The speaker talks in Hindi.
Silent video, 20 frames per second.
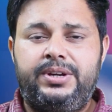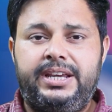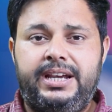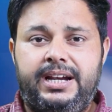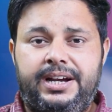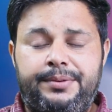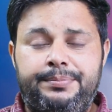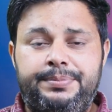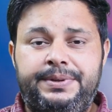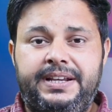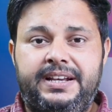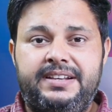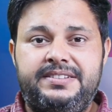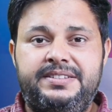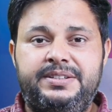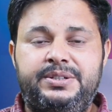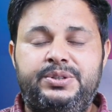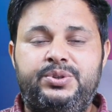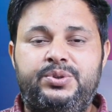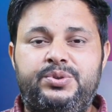हूं कि आप
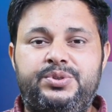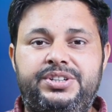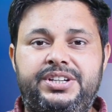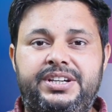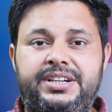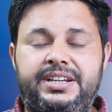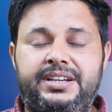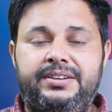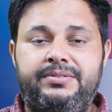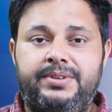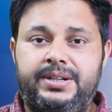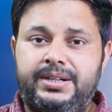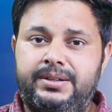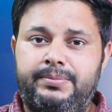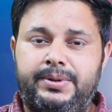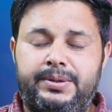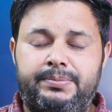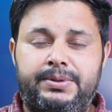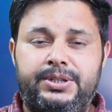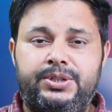कैसे क्रोशिया के
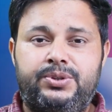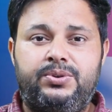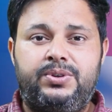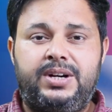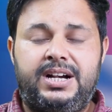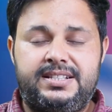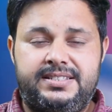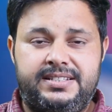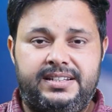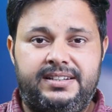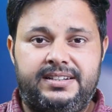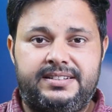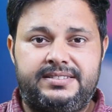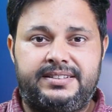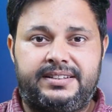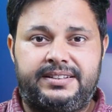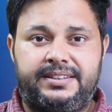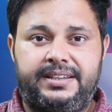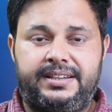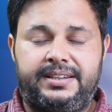वर्क परमिट को हासिल कर
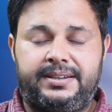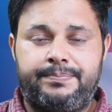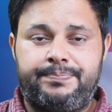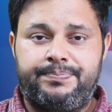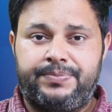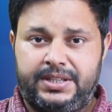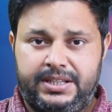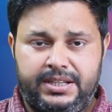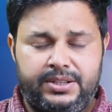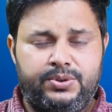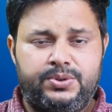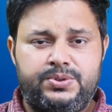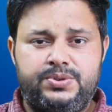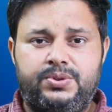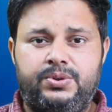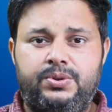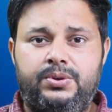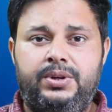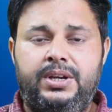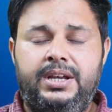सकते हैं ये
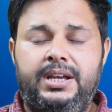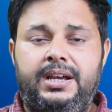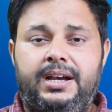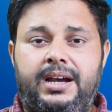दोस्तों